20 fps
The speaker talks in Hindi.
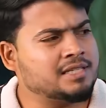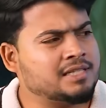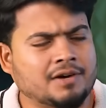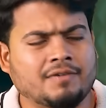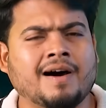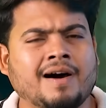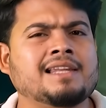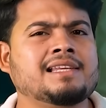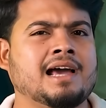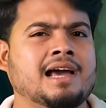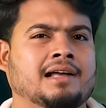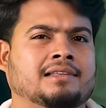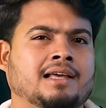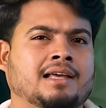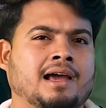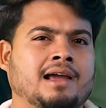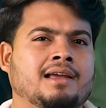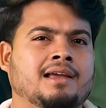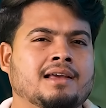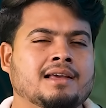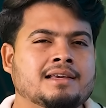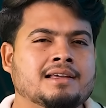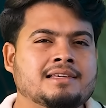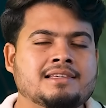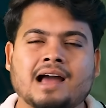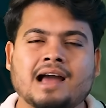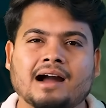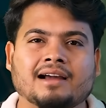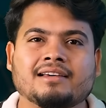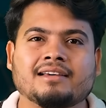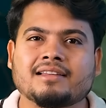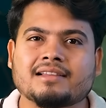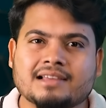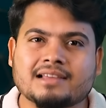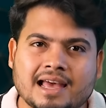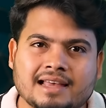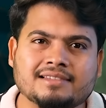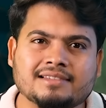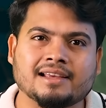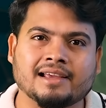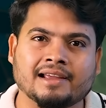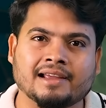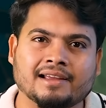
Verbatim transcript: सवाल ये आता है कि आखिर कैसे